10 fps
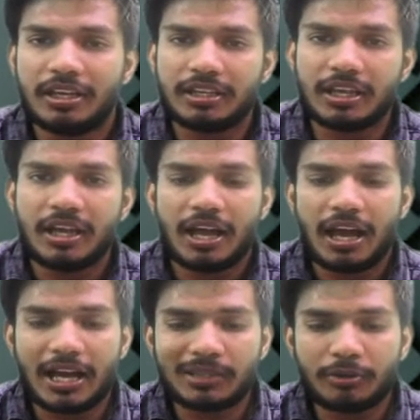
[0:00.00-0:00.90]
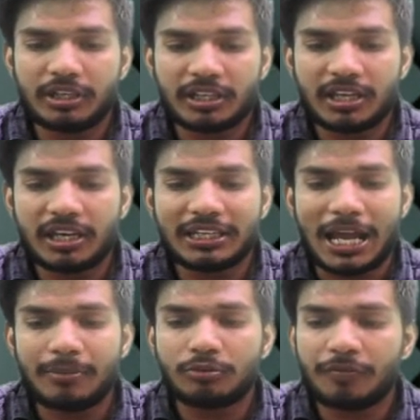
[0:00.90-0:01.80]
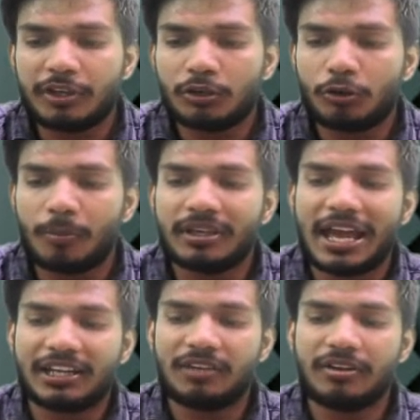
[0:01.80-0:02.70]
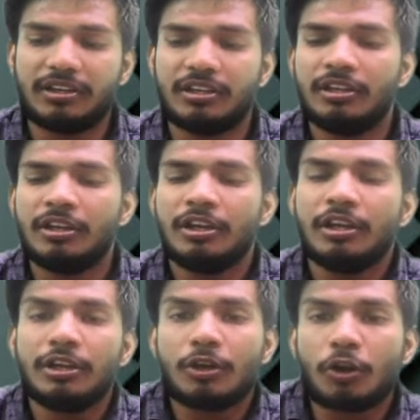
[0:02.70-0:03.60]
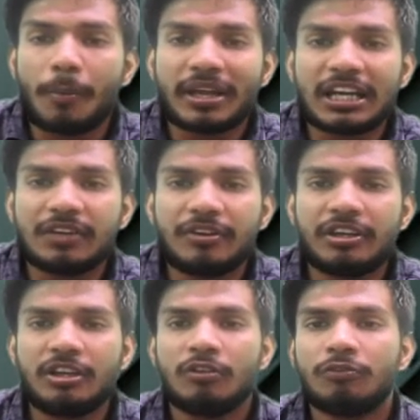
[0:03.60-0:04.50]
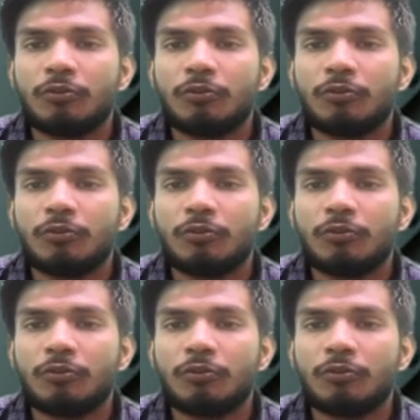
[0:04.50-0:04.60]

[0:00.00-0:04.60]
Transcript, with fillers: ठीक है आज हम लोग देखेंगे टाइप्स ऑफ इकोनॉमिक एक्टिविटी एक्टिविटी इकोनॉमिक एक्टिविटी